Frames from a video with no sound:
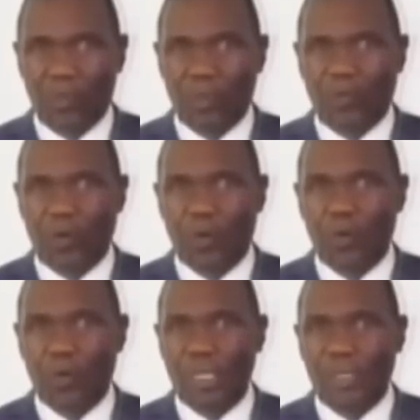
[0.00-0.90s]
Et nous
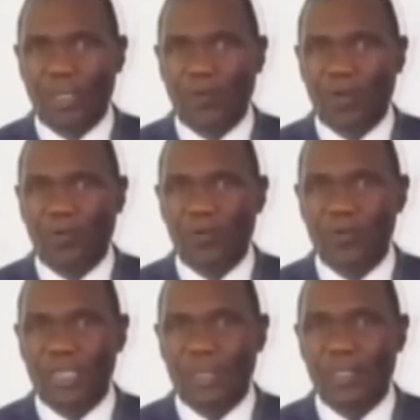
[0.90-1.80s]
devons reconnaître avoir
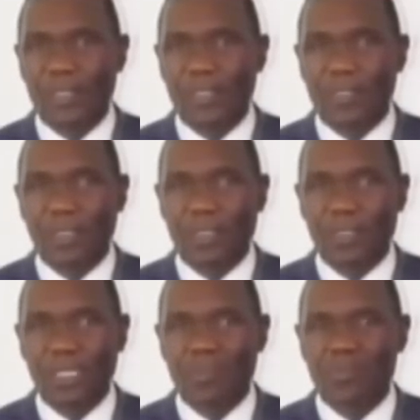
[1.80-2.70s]
vu ces derniers
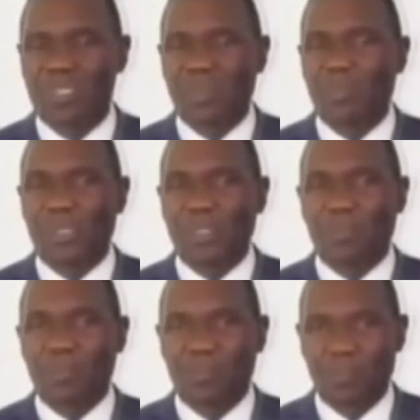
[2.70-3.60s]
temps des choses
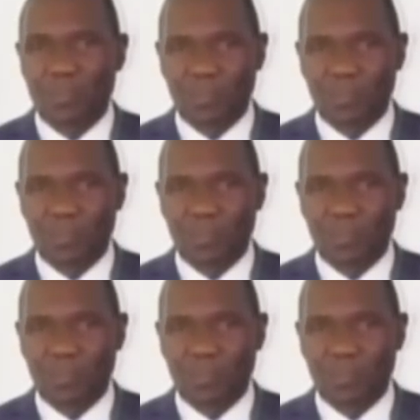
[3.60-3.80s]
impensables.